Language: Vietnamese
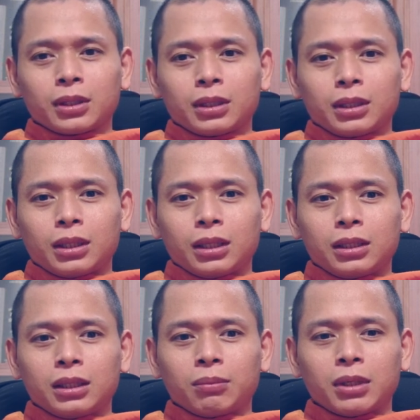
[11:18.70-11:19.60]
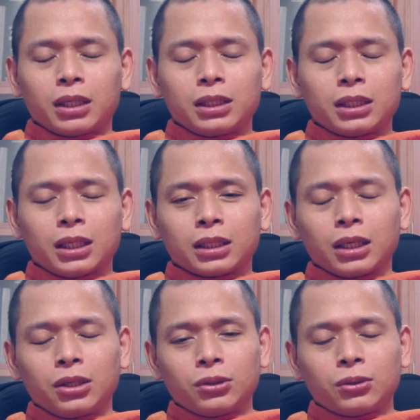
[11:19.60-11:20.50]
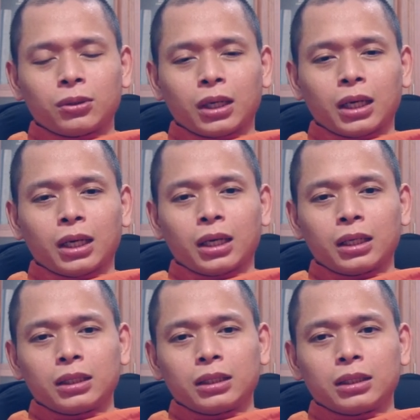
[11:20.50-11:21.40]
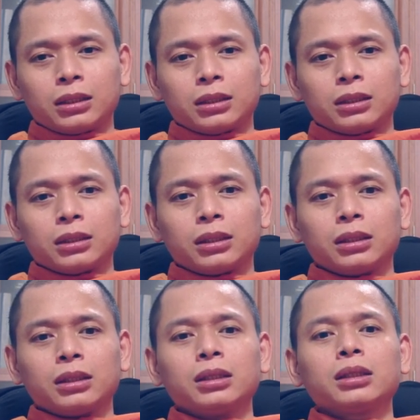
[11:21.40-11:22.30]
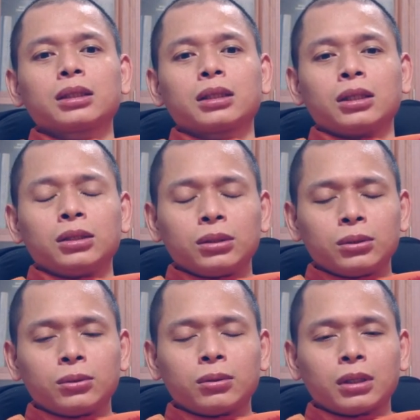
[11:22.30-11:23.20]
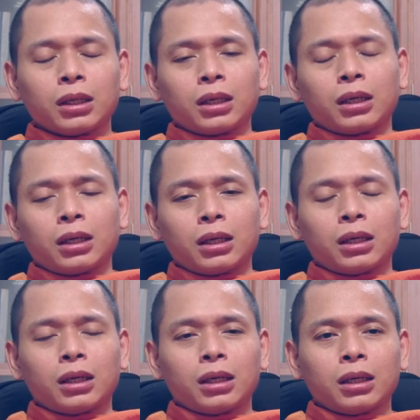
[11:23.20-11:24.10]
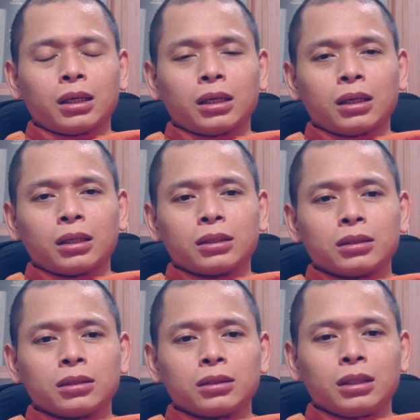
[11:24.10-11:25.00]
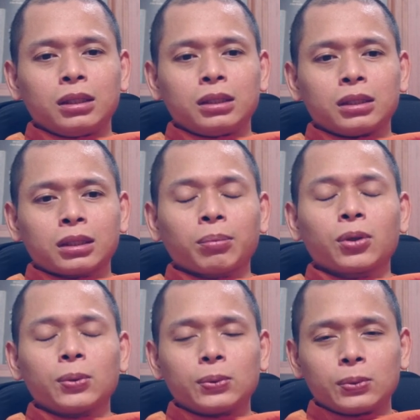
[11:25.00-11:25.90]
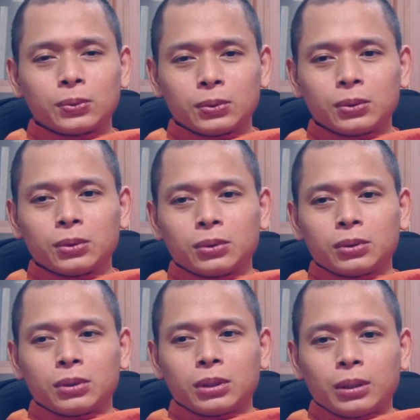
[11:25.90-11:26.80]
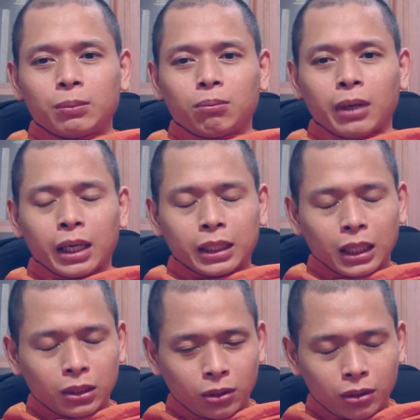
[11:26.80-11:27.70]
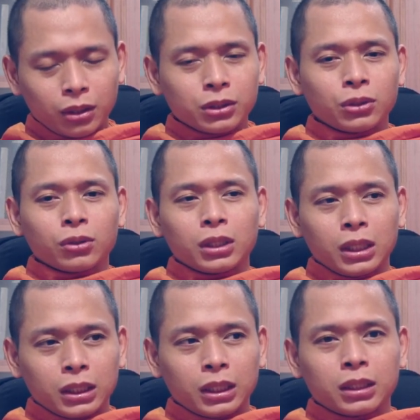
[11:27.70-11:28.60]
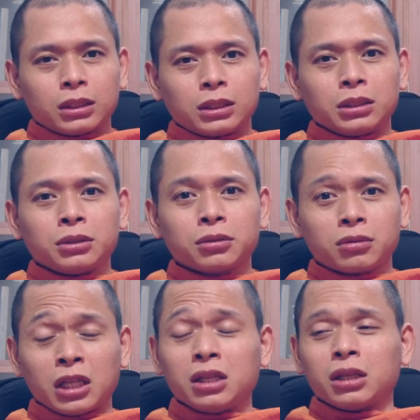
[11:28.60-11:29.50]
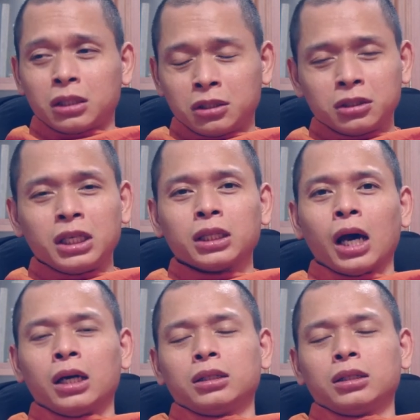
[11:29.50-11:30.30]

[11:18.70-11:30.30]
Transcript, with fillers: thì mới à, kêu à, kêu à, đi cấp cứu mà cái đó sư nói thiệt nha sư tin là chư thiên đỡ